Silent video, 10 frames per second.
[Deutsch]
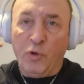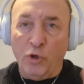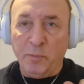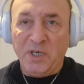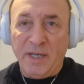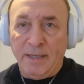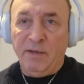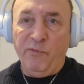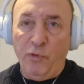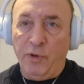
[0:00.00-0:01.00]
Könnte mich
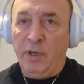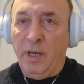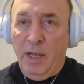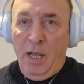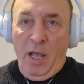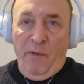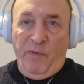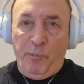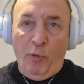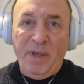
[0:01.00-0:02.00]
daran gewöhnen.
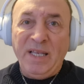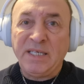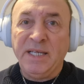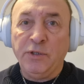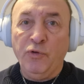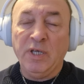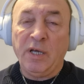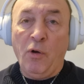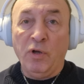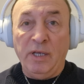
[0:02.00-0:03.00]
Wir probieren das
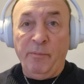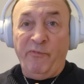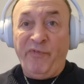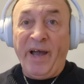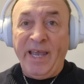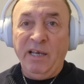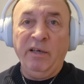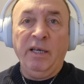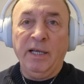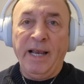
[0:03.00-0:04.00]
natürlich auch im
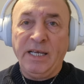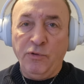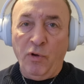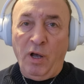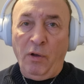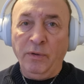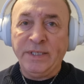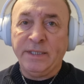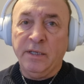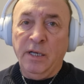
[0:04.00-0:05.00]
Freien gleich noch
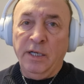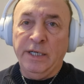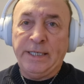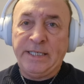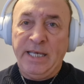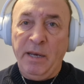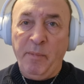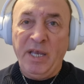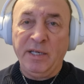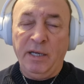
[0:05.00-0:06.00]
aus. Äh,
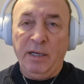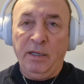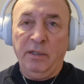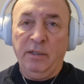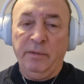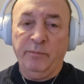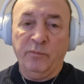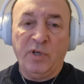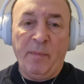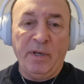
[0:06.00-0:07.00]
10 Meter
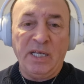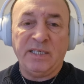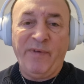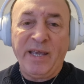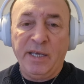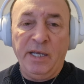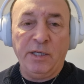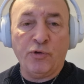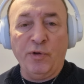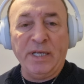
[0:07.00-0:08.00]
ähm, kann man jetzt
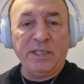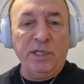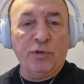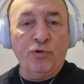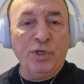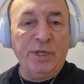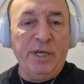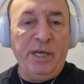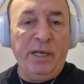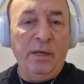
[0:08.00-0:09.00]
weggehen. Ich könnte jetzt in die Küche
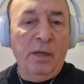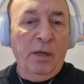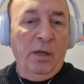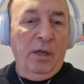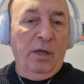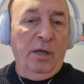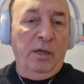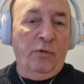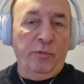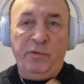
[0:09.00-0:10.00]
gehen
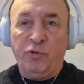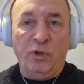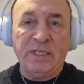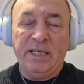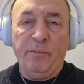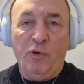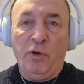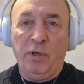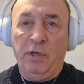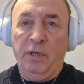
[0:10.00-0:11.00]
äh, und trotzdem
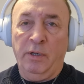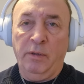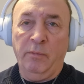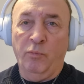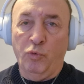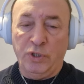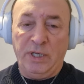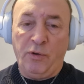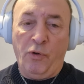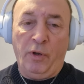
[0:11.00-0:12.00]
noch äh,
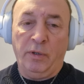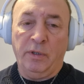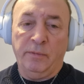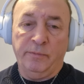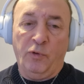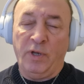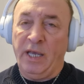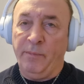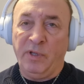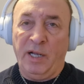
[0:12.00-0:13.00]
Musik hören.
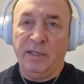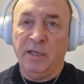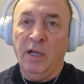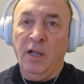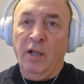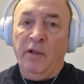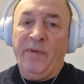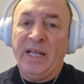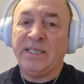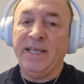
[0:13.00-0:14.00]
Oder eben halt,
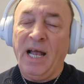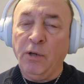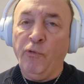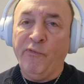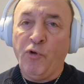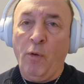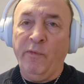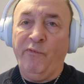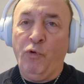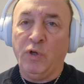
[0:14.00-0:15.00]
wenn jetzt ein Anruf
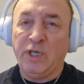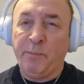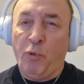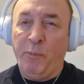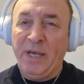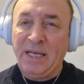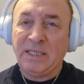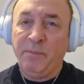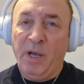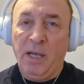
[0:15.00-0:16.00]
kommen würde, ich probiere
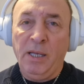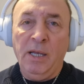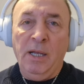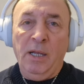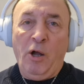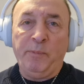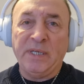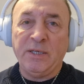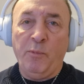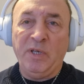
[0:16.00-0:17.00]
das mal, ob
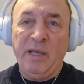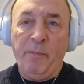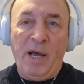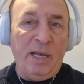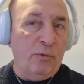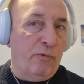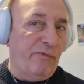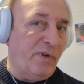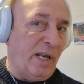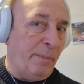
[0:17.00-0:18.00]
das auch mit dem
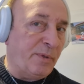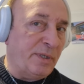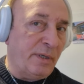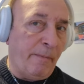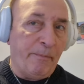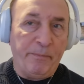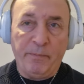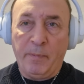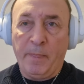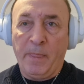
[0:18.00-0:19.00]
Anruf klappt.
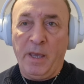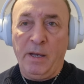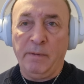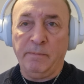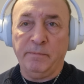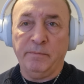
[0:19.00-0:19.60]
Ja.